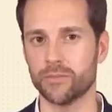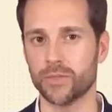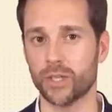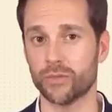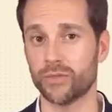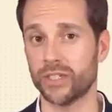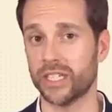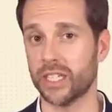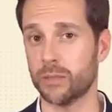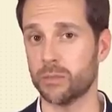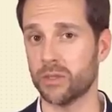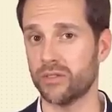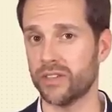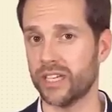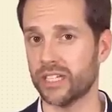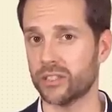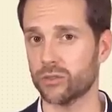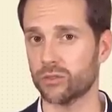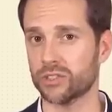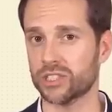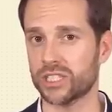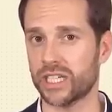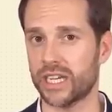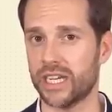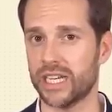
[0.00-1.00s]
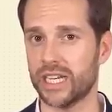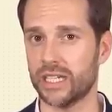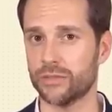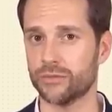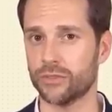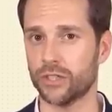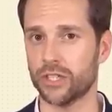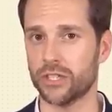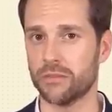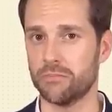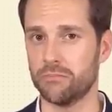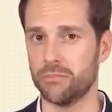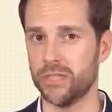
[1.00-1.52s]
auf einer Bewertungsskala
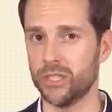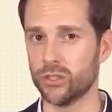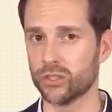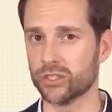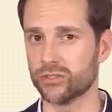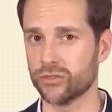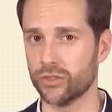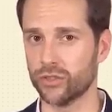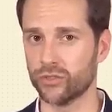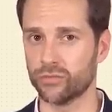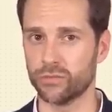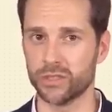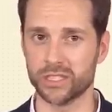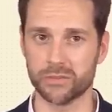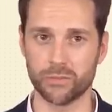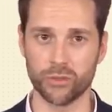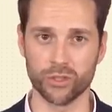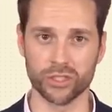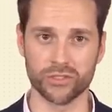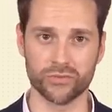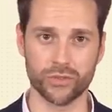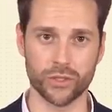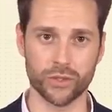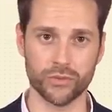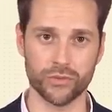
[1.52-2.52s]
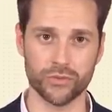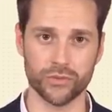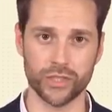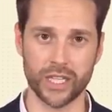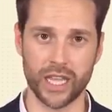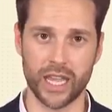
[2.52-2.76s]
von minus 5 bis plus 5.